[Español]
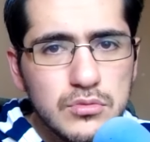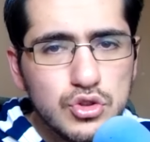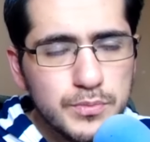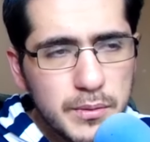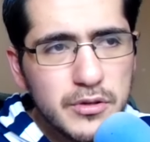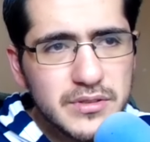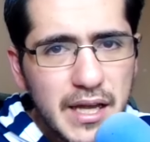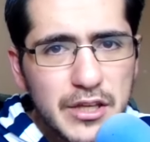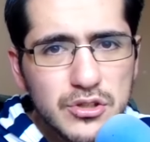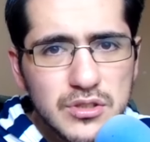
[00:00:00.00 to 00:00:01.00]
Sus primeros
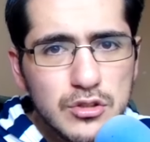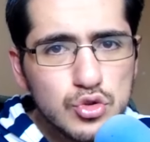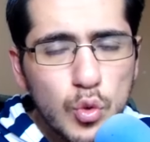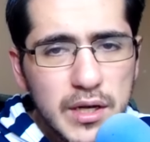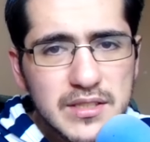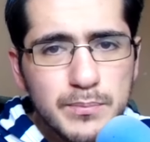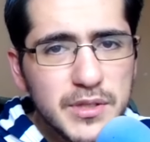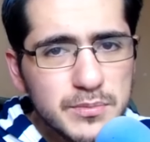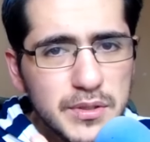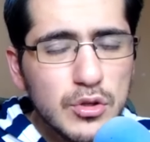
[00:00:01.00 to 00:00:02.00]
años en los cuales el
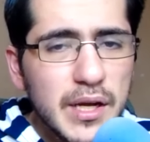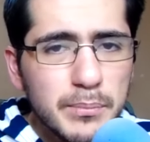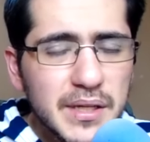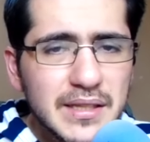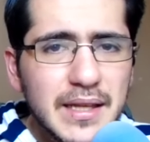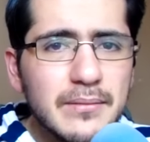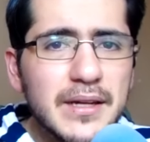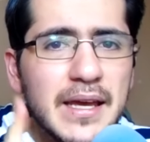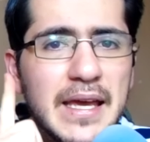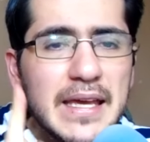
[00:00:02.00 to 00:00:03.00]
PSP no era
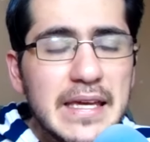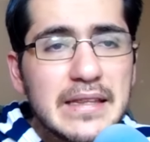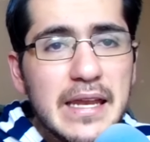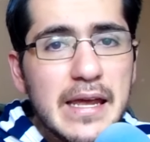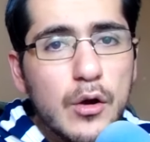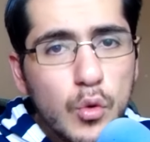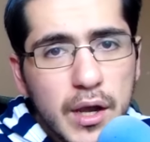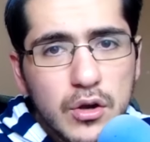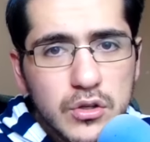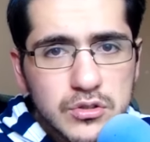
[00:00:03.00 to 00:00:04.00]
pirateable y tenía
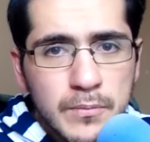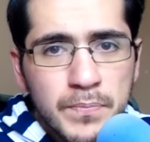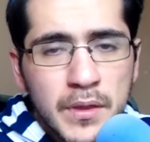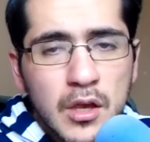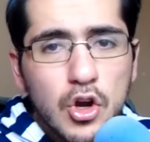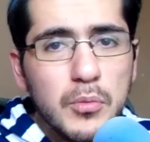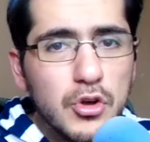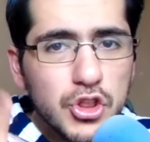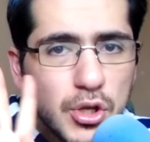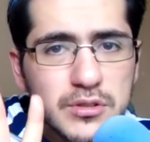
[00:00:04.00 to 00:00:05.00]
juegos
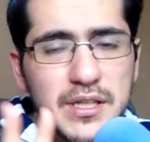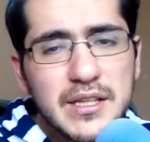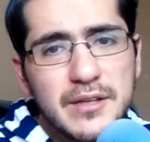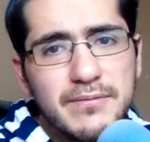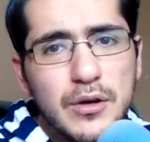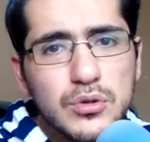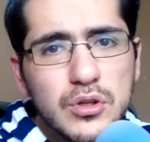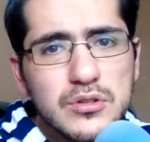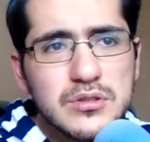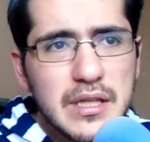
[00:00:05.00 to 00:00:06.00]
como dos grandes
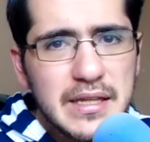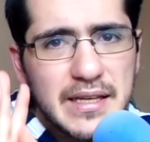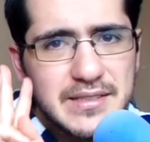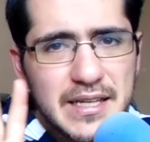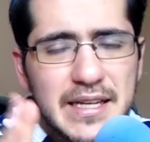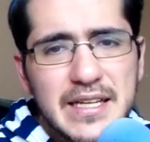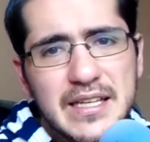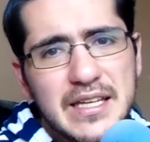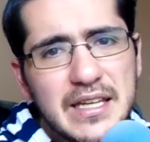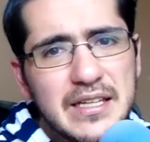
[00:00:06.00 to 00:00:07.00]
bautos, tenía Silent
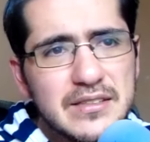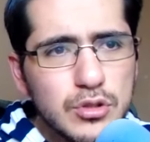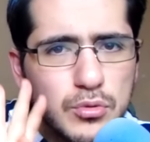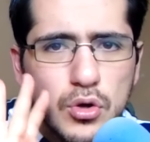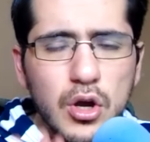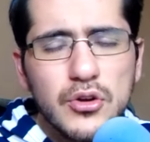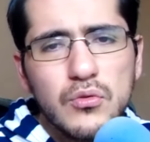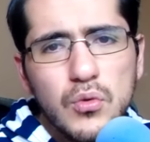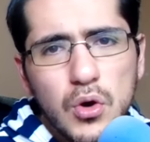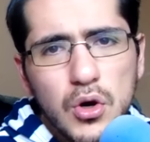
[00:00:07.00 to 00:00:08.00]
Hill, tuvo un God
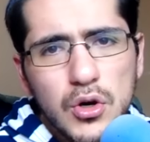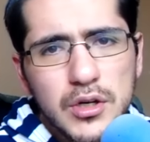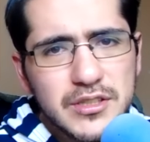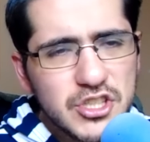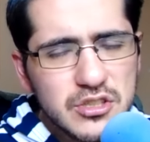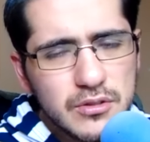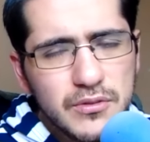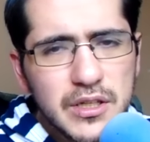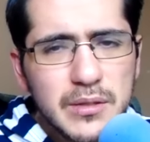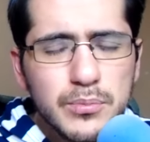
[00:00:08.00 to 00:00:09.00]
of War, Chains of
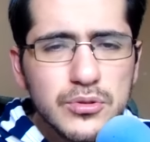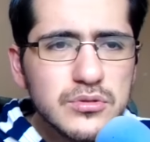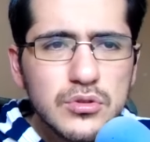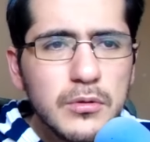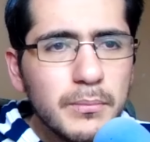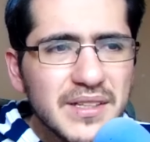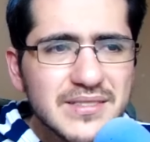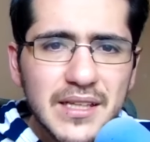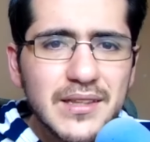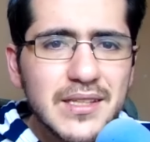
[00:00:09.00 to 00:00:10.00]
Olympus, tuvo
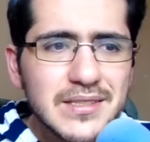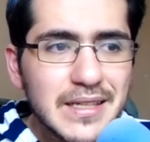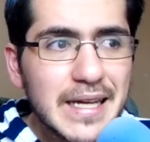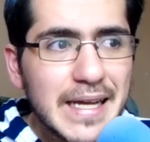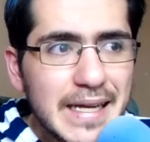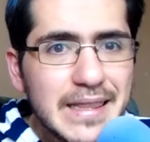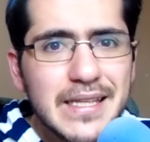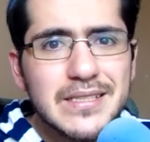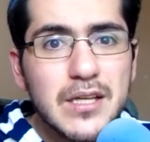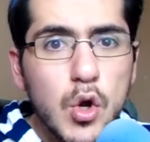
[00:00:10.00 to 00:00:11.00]
bastantes
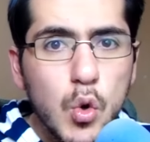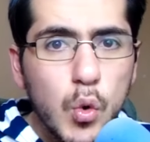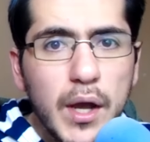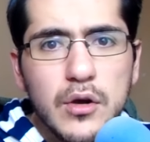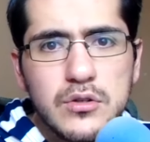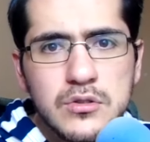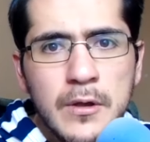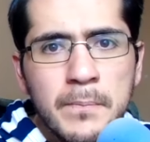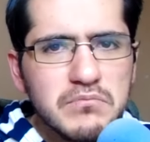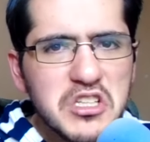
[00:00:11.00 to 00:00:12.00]
grandes juegos
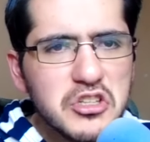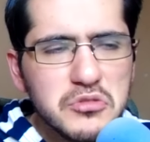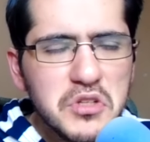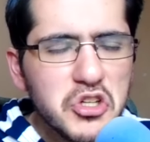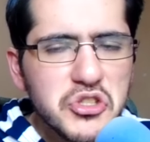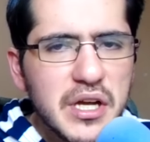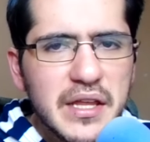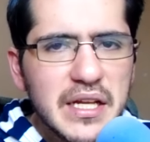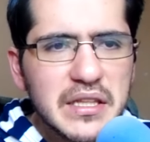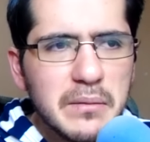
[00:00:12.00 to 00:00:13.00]
desde 2008 en
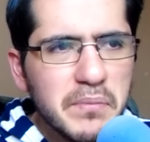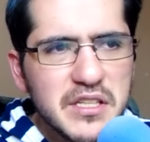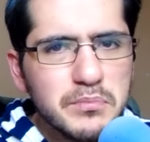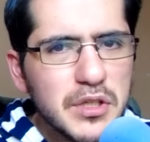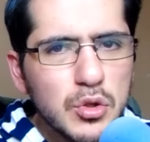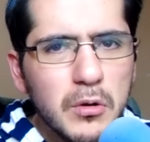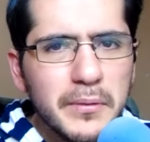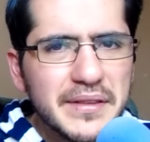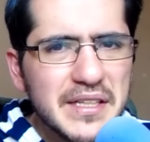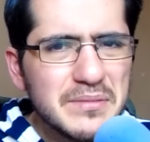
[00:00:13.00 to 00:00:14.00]
adelante el PSP tuvo
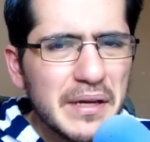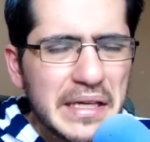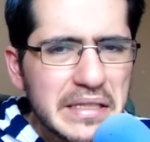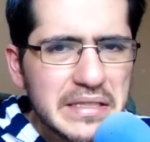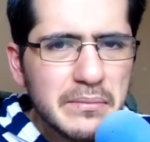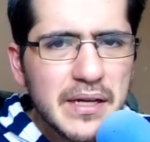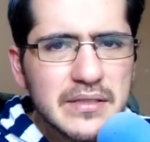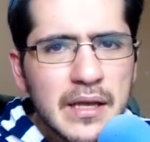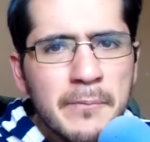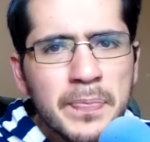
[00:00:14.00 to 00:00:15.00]
ventas bajísimas